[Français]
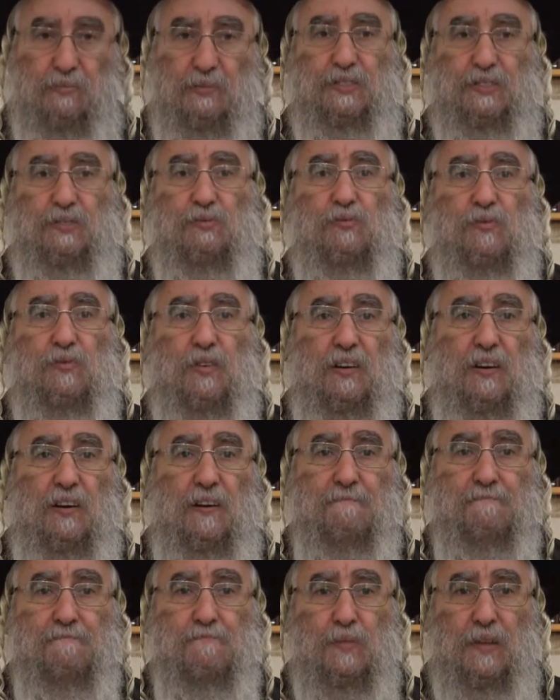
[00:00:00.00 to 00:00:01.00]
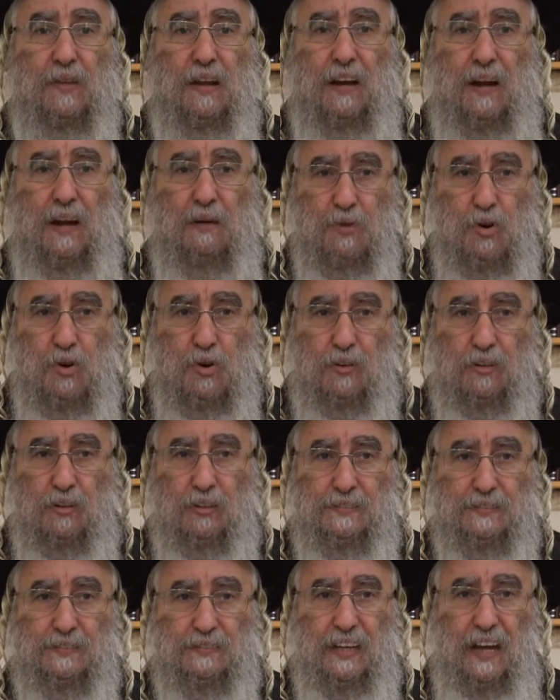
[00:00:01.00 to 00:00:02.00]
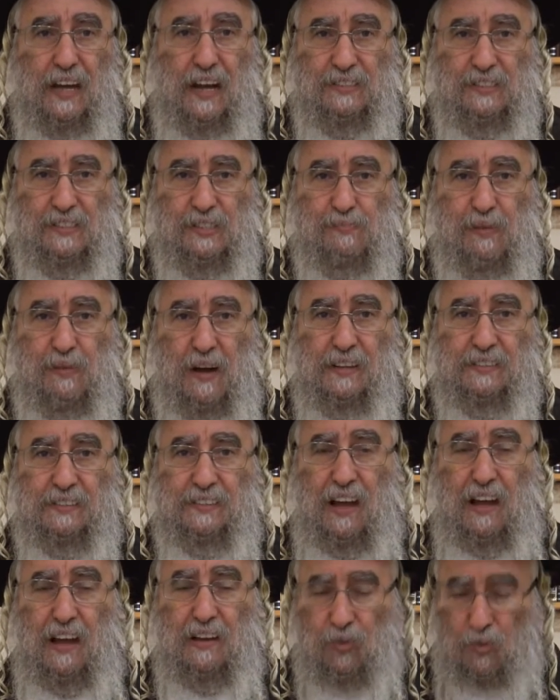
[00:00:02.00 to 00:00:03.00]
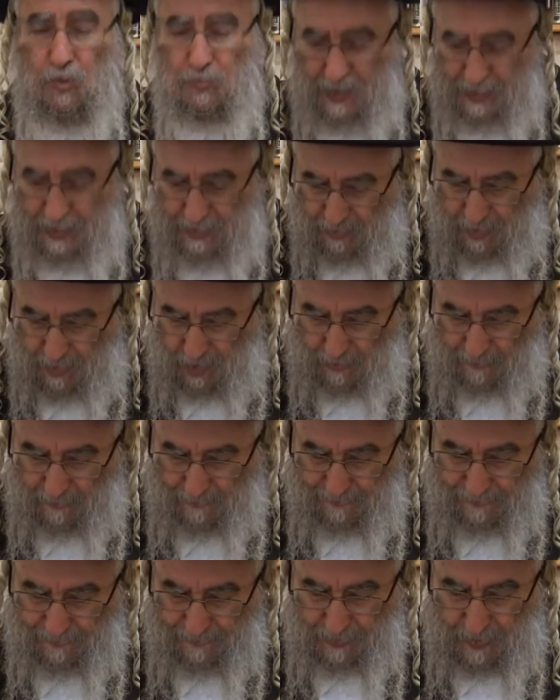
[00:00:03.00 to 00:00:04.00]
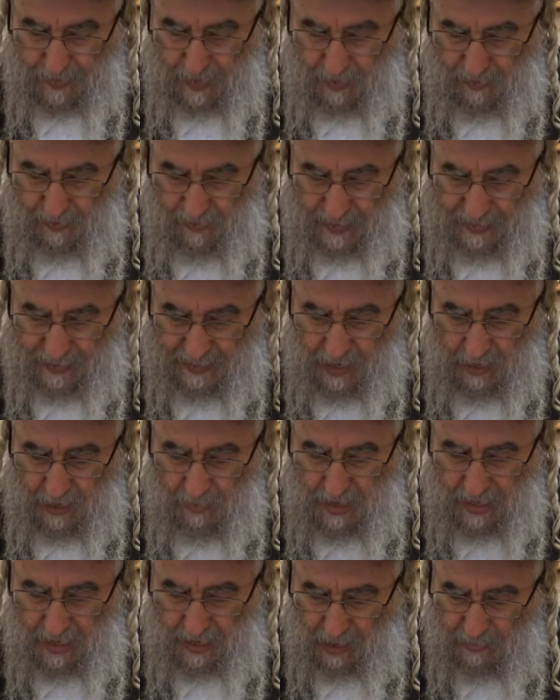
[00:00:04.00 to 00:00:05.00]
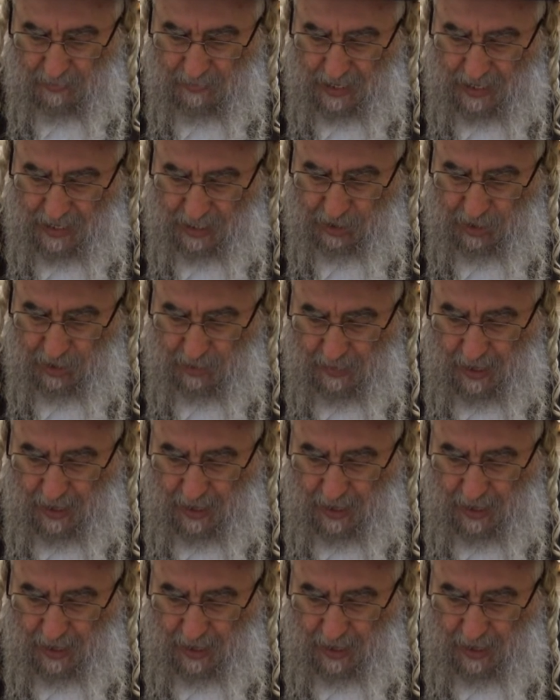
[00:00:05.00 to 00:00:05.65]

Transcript: qu'au moment-là, la mort, elle disparaîtra complètement. C'est